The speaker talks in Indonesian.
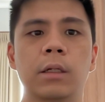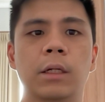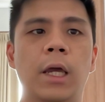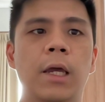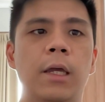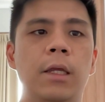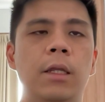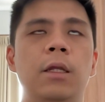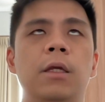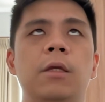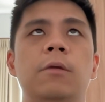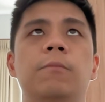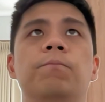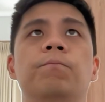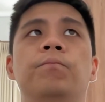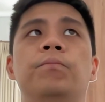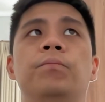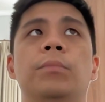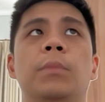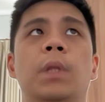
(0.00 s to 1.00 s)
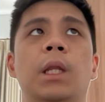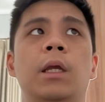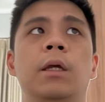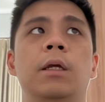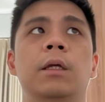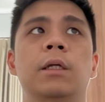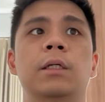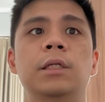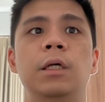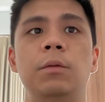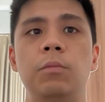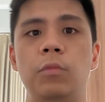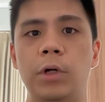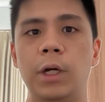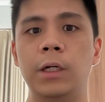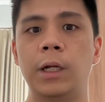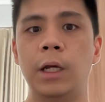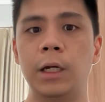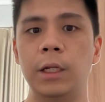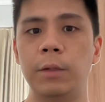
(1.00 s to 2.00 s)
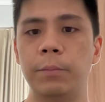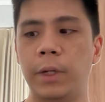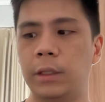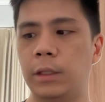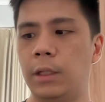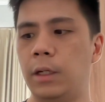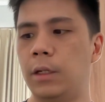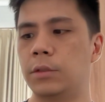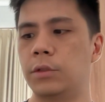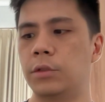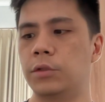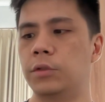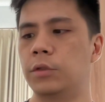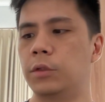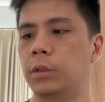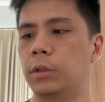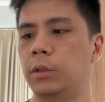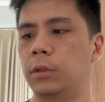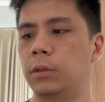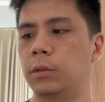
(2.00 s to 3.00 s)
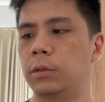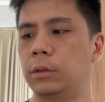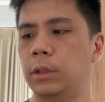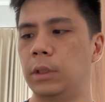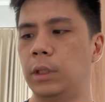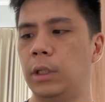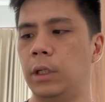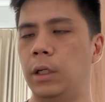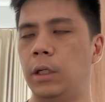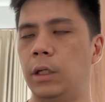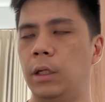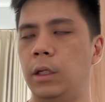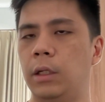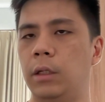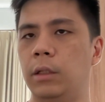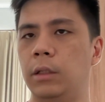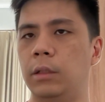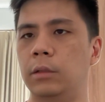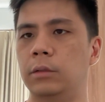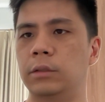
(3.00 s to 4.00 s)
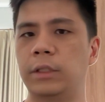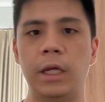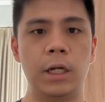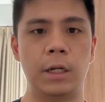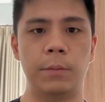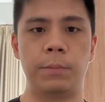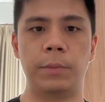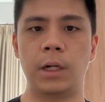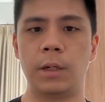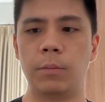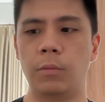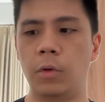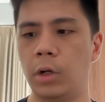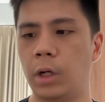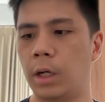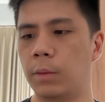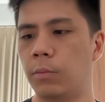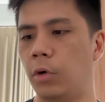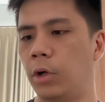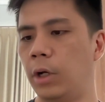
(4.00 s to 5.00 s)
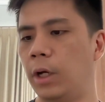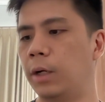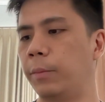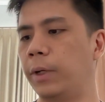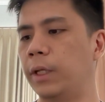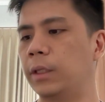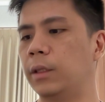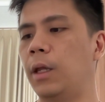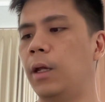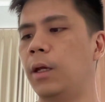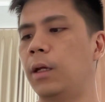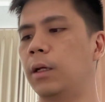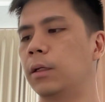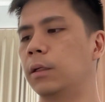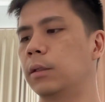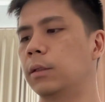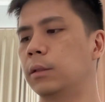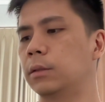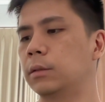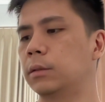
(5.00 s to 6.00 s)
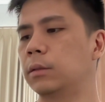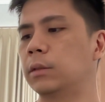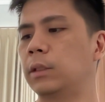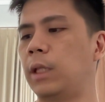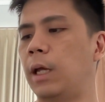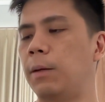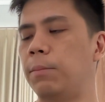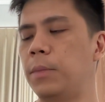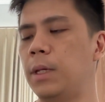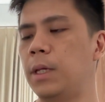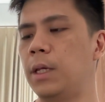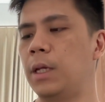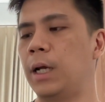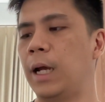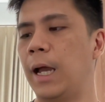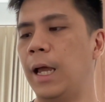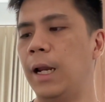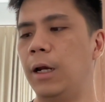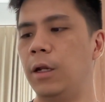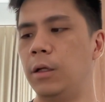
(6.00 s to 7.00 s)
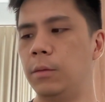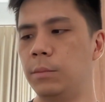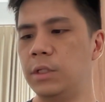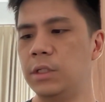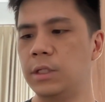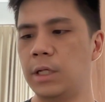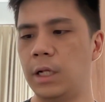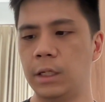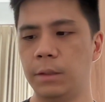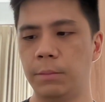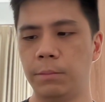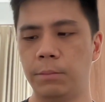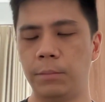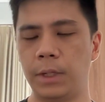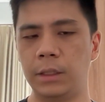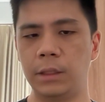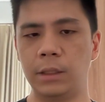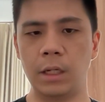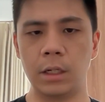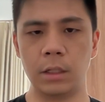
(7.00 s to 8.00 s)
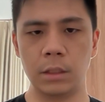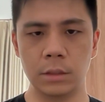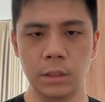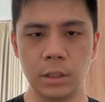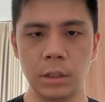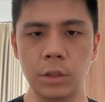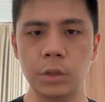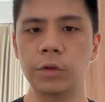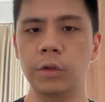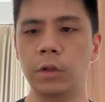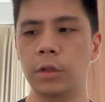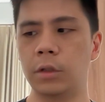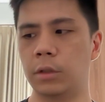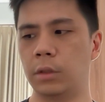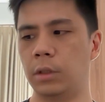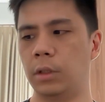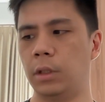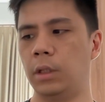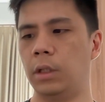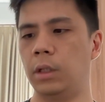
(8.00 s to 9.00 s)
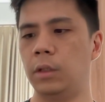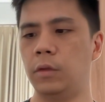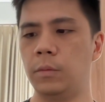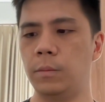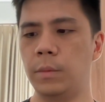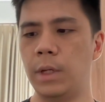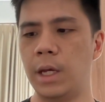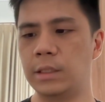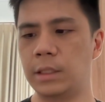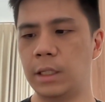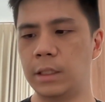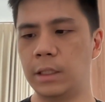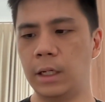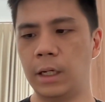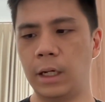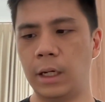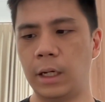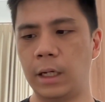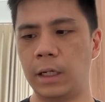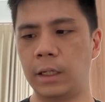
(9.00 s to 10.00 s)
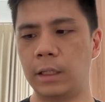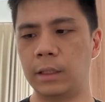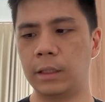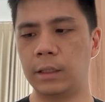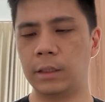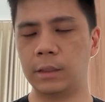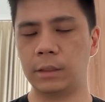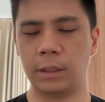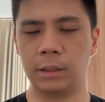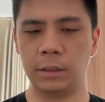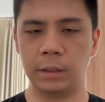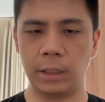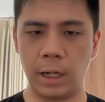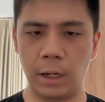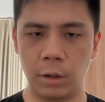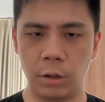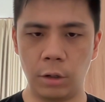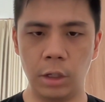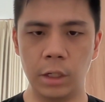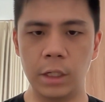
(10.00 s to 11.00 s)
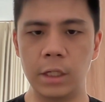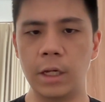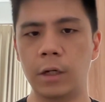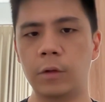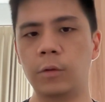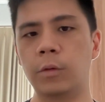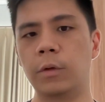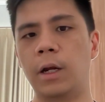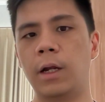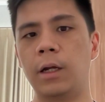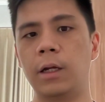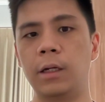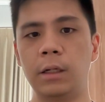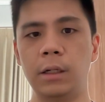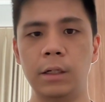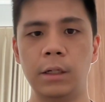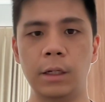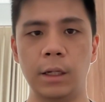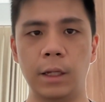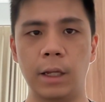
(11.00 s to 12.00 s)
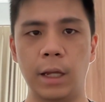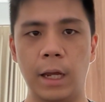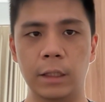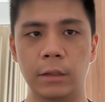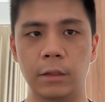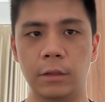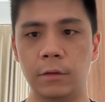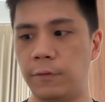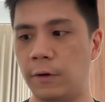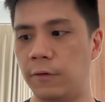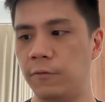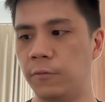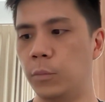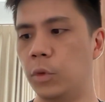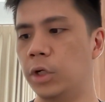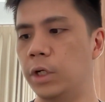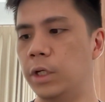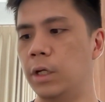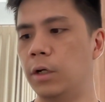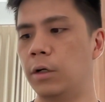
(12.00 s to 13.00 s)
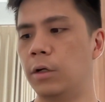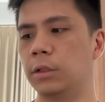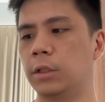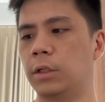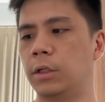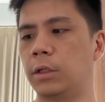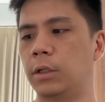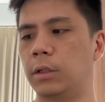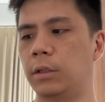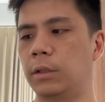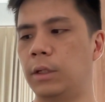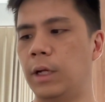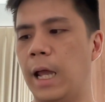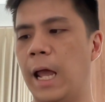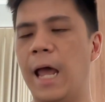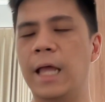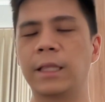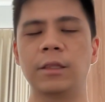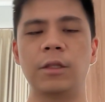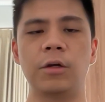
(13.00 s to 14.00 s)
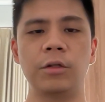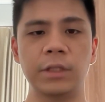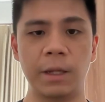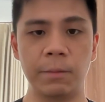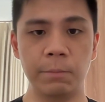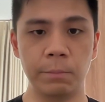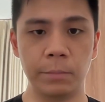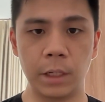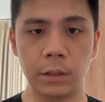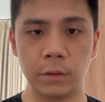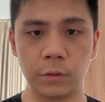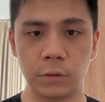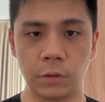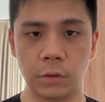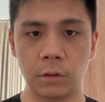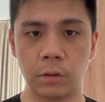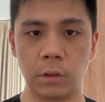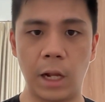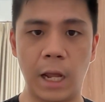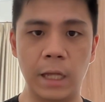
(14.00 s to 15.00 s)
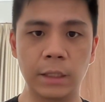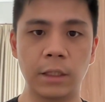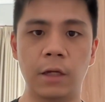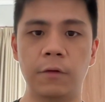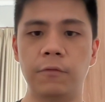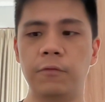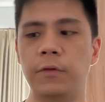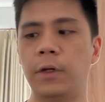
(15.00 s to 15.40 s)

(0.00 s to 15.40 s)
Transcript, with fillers: Nah ini, saya bukan ahli Matic jujur, uh, saya nggak pernah bongkar-bongkar Matic, tapi kalau misalnya Matic jeduk, itu biasanya entah olinya kurang atau valve bodinya kotor atau temperatur ATF-nya